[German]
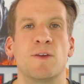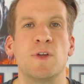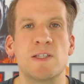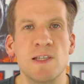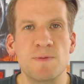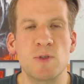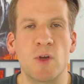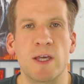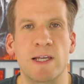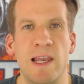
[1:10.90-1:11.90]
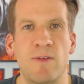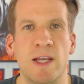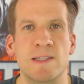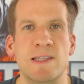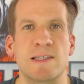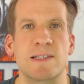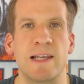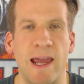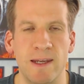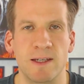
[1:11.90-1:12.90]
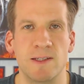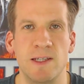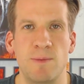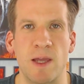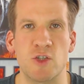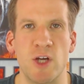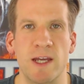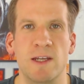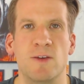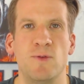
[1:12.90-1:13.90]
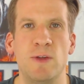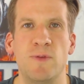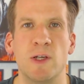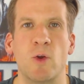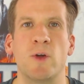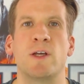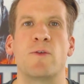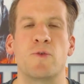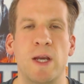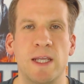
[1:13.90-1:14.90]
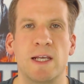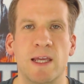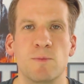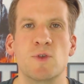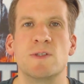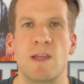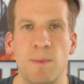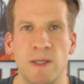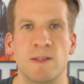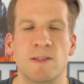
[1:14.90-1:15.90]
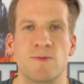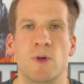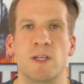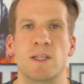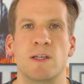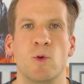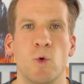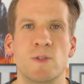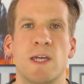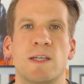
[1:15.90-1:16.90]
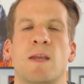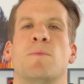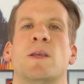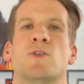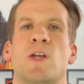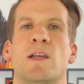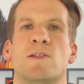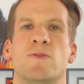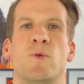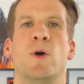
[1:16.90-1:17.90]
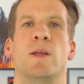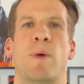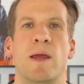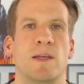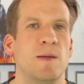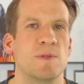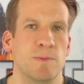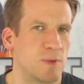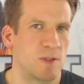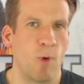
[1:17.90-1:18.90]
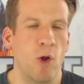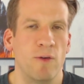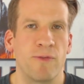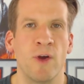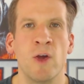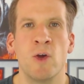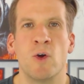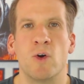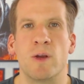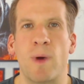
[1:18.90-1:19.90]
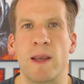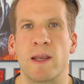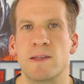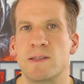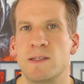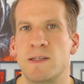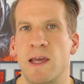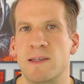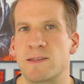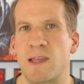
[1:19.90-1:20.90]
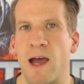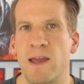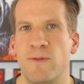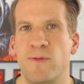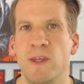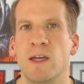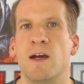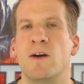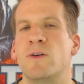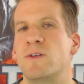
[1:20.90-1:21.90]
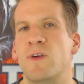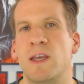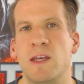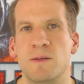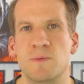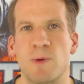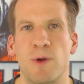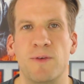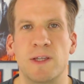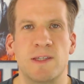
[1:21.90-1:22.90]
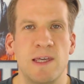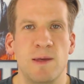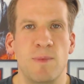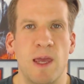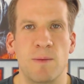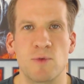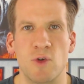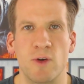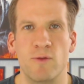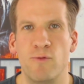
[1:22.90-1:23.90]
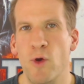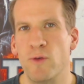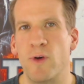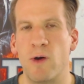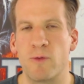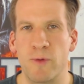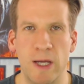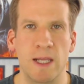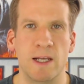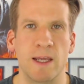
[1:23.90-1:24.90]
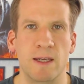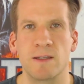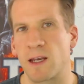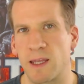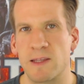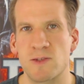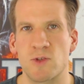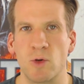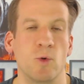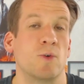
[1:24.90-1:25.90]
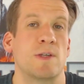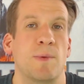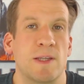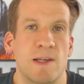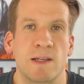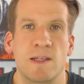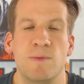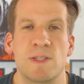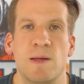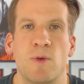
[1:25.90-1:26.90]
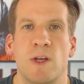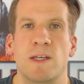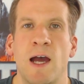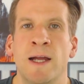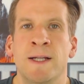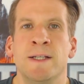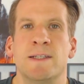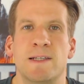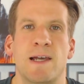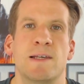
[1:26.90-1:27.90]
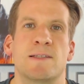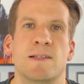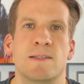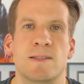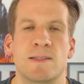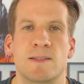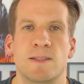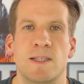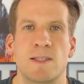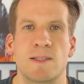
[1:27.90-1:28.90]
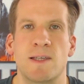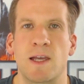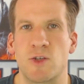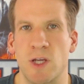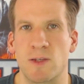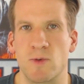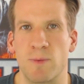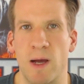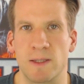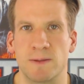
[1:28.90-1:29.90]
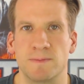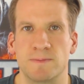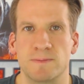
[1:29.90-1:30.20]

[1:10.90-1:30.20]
Ich finde es insbesondere clever, dass das kleinere Team entscheidet, wie viele Leute auf Ready klicken müssen, damit es wirklich losgeht. Denn man stelle sich vor, in dem einen Team sind zwölf und im anderen sind erst drei, vier. Und wenn in dem Zwölfer-Team eben schon fünf auf Ready klicken, dann geht es schon los, aber das andere Team ist eben noch nicht da. Das heißt, das ist, das ist sehr geschickt so gemacht.